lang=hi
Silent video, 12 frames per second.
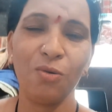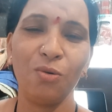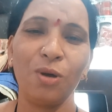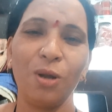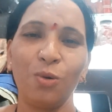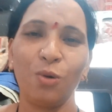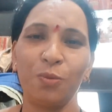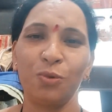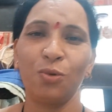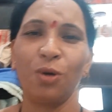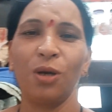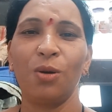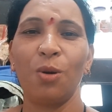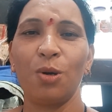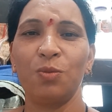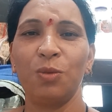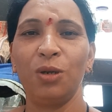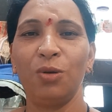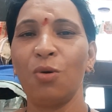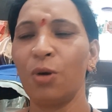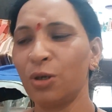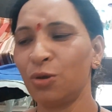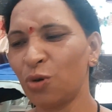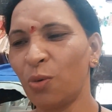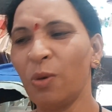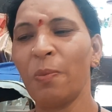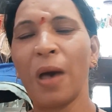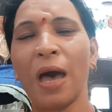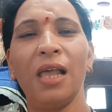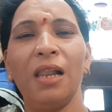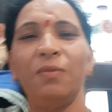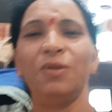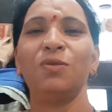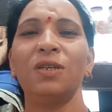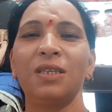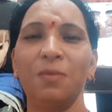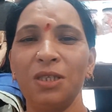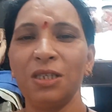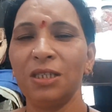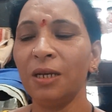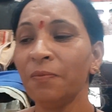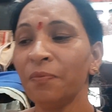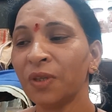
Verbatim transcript: हो गए टॉप्स हो गए कॉस्मेटिक हो गई जो भी पायल बिछवे सभी चीज़ें